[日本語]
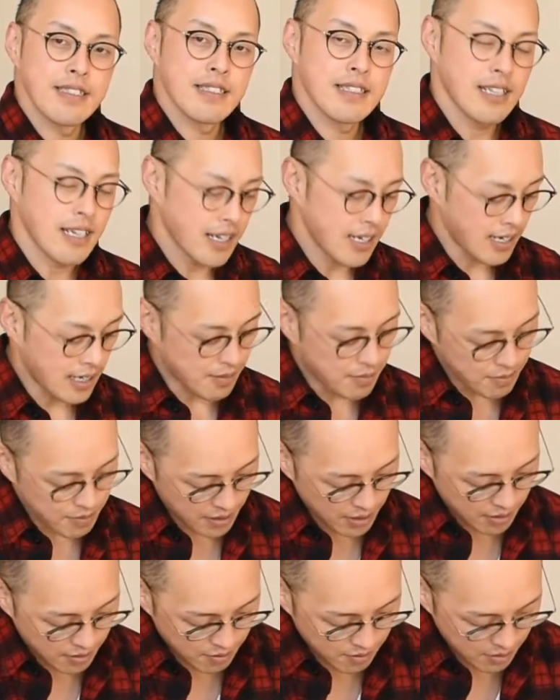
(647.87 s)
だからもう
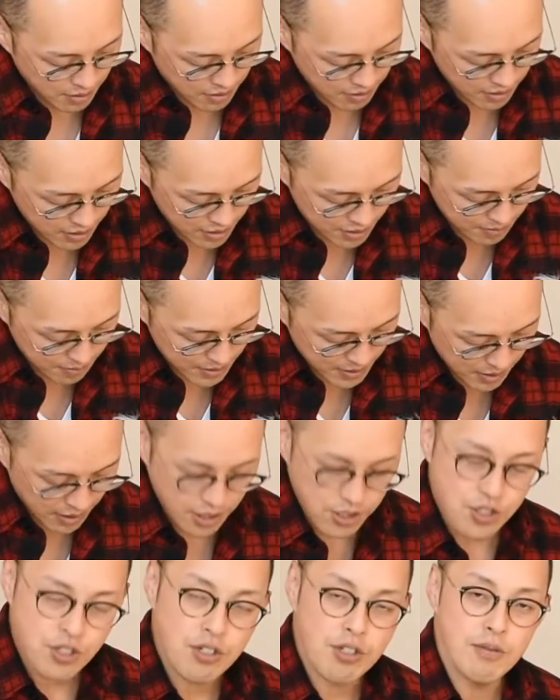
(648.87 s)
ねこんなフリスビーなん
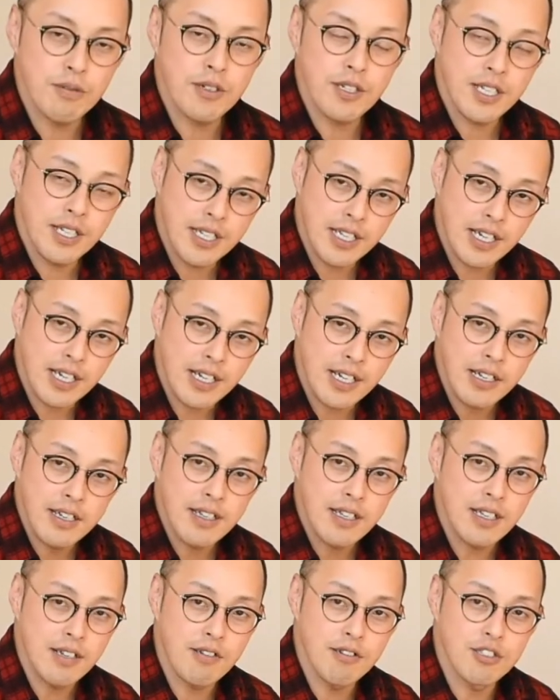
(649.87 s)
か消耗品やから
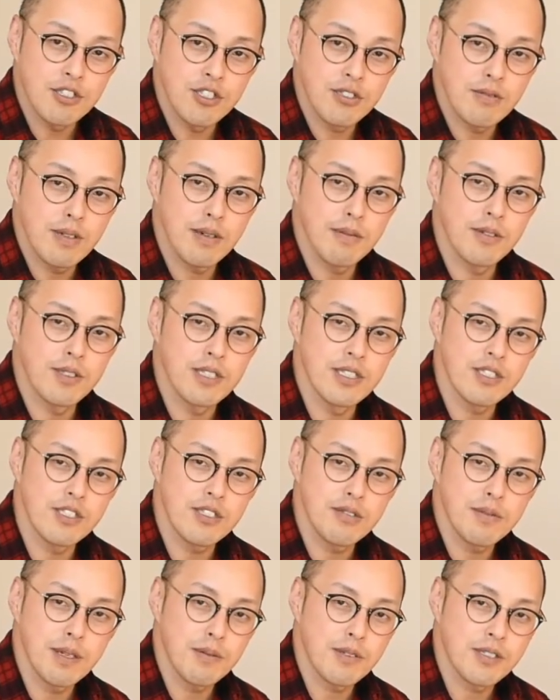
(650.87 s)
1個10万も
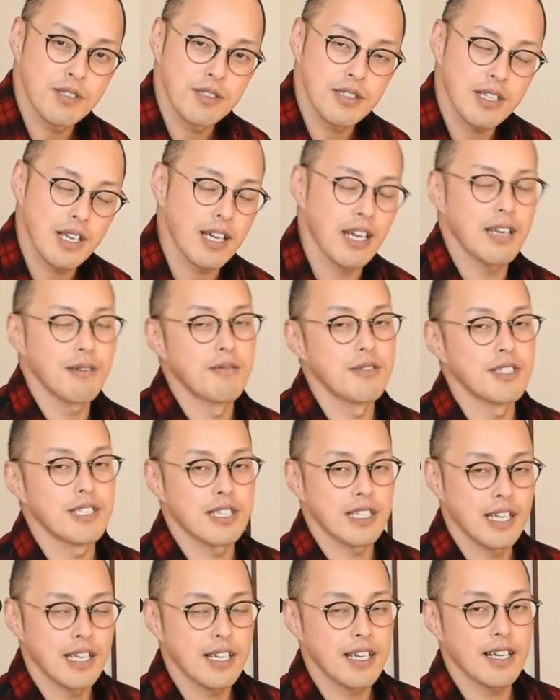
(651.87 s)
20万もする高いもん
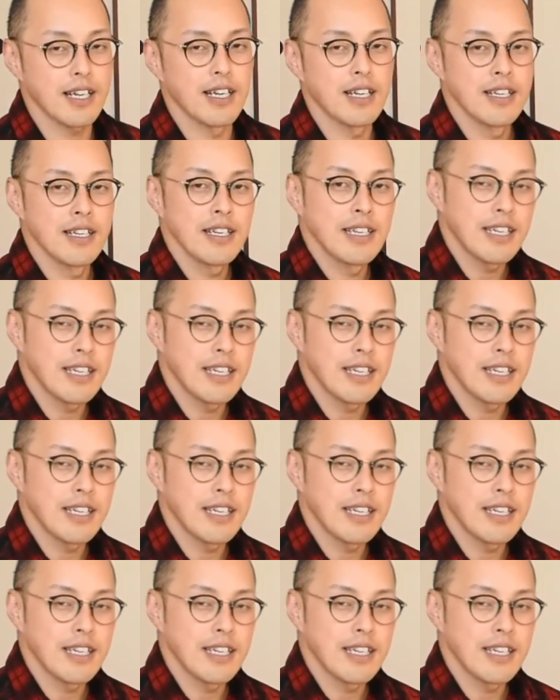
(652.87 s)
じゃないから